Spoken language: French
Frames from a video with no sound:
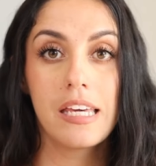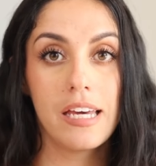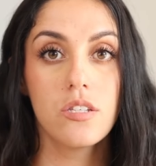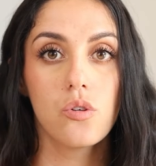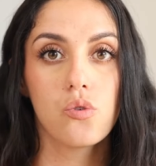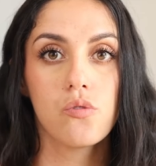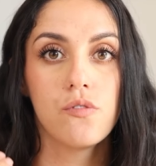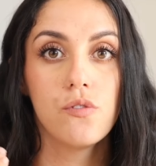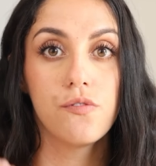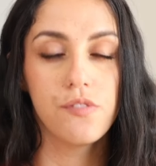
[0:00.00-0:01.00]
Qu'est-ce que tu
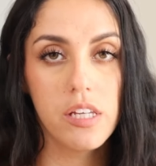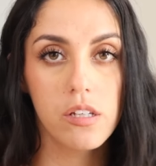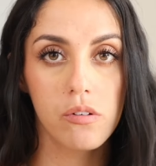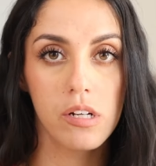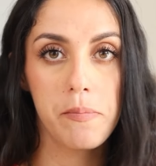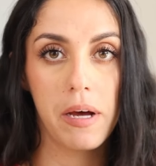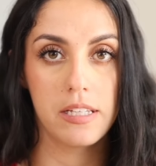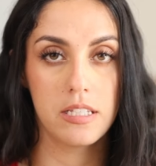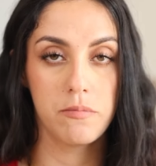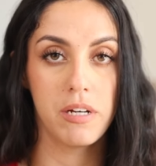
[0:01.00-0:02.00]
veux véhiculer par
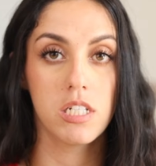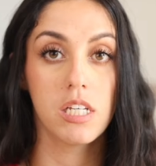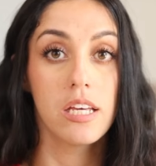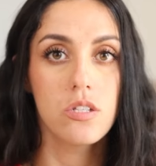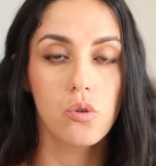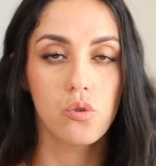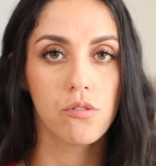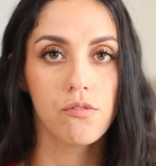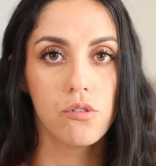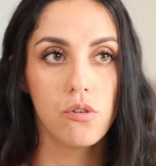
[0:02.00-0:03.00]
tes images Qu'est-ce que
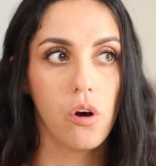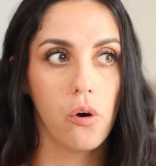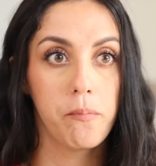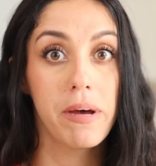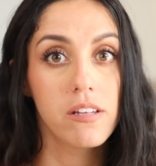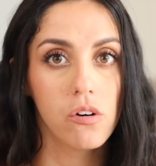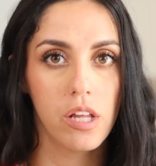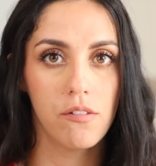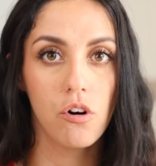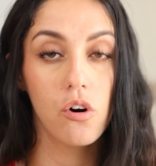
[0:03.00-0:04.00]
tu veux euh, mettre
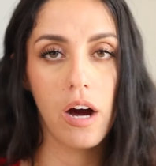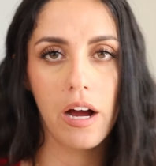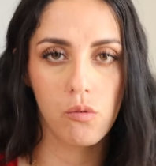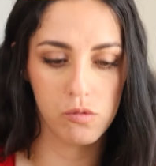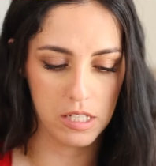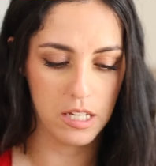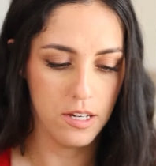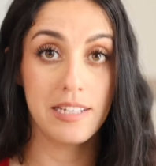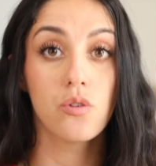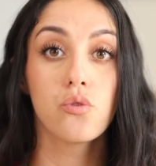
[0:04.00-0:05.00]
en avant, raconter
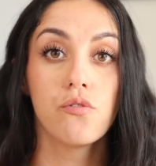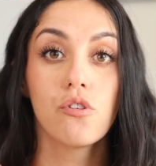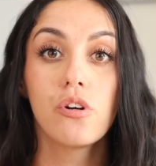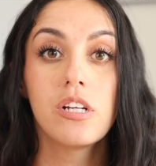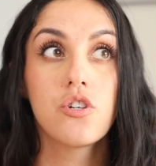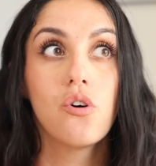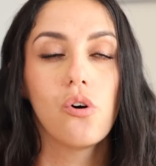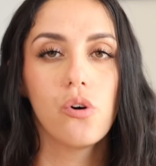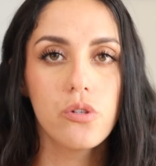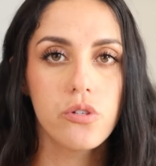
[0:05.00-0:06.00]
Qu'est-ce que tu veux que les gens
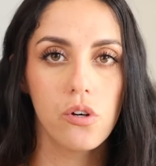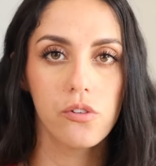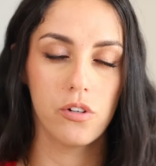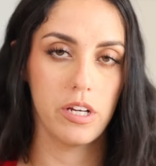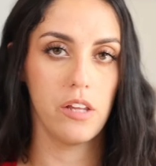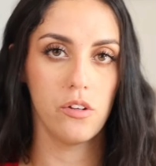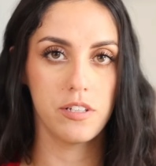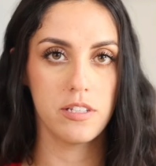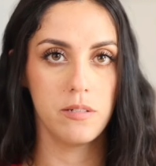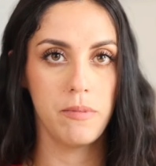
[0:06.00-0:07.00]
ressentent en regardant
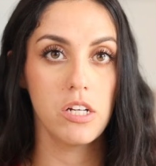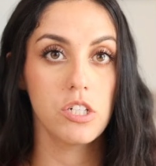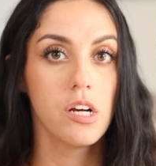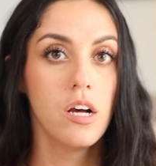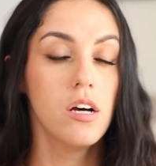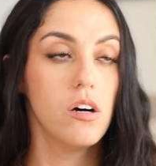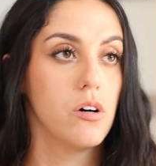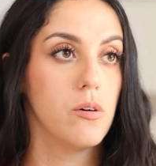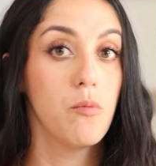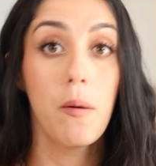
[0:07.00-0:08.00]
tes images
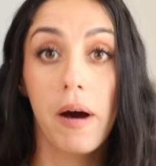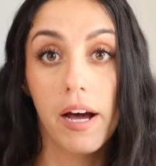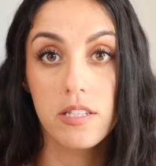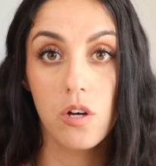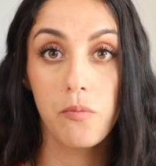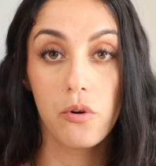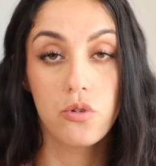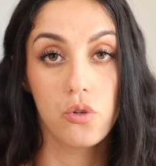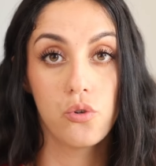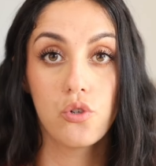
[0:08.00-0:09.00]
euh, moi, par
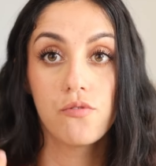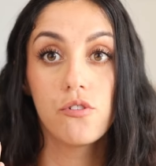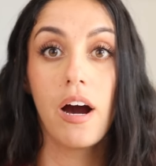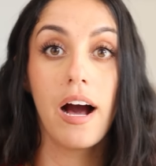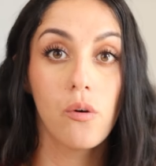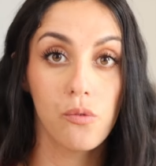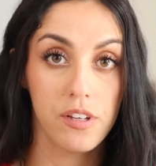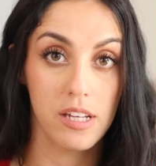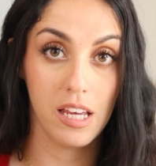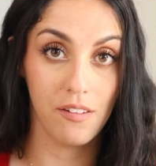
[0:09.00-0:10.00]
exemple, ce que je veux
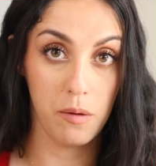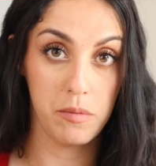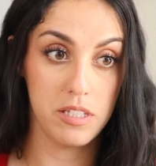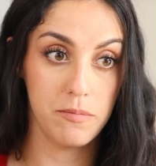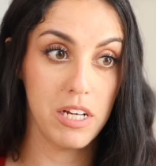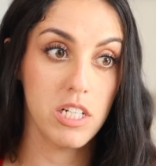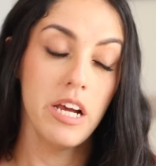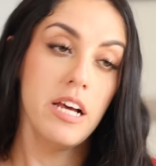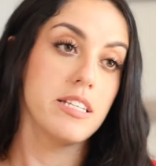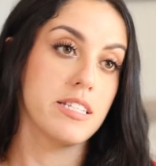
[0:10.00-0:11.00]
raconter à travers mes images,
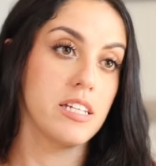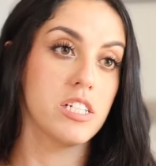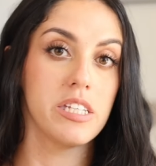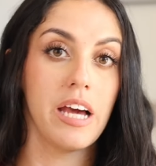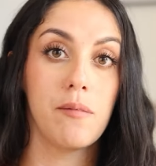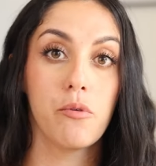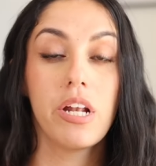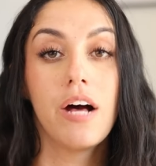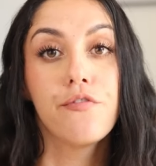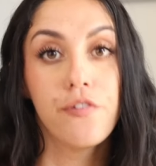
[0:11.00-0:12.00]
c'est
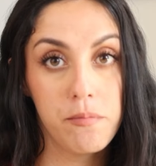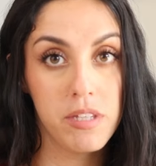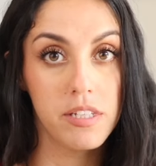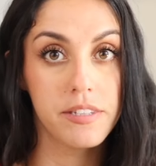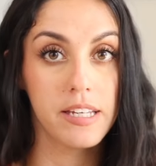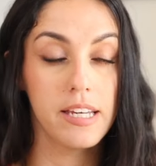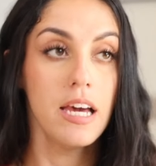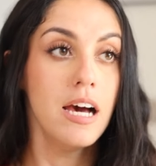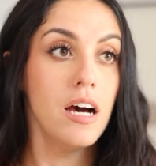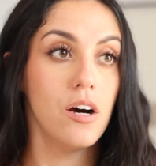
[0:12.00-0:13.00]
généralement de la
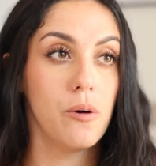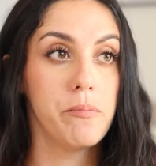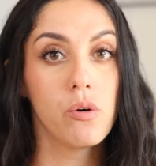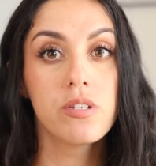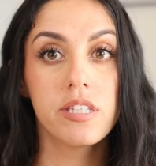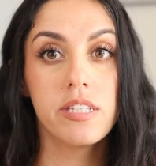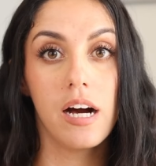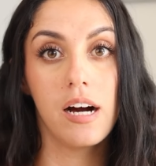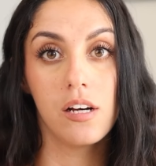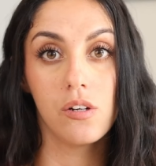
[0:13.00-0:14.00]
féminité, euh, mais aussi
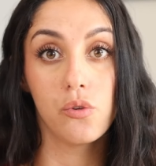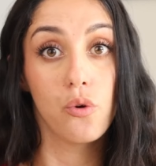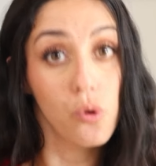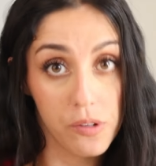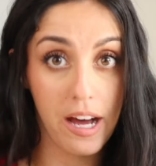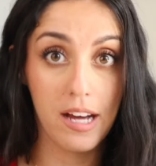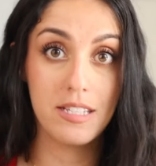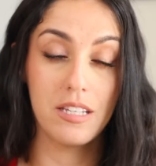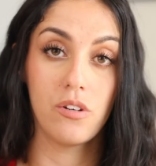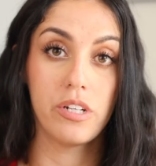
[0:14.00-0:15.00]
de
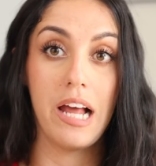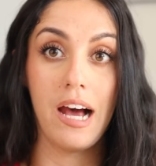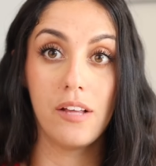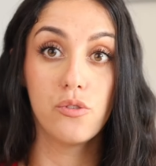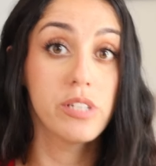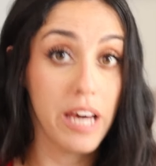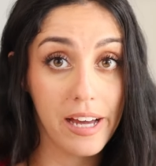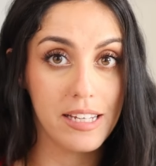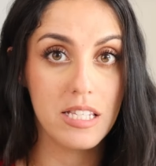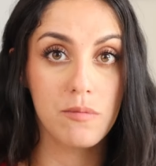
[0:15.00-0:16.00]
l'audace, euh, du
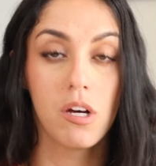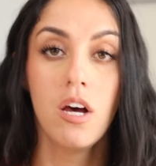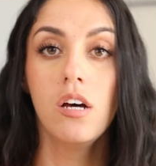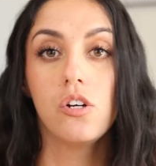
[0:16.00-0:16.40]
charisme.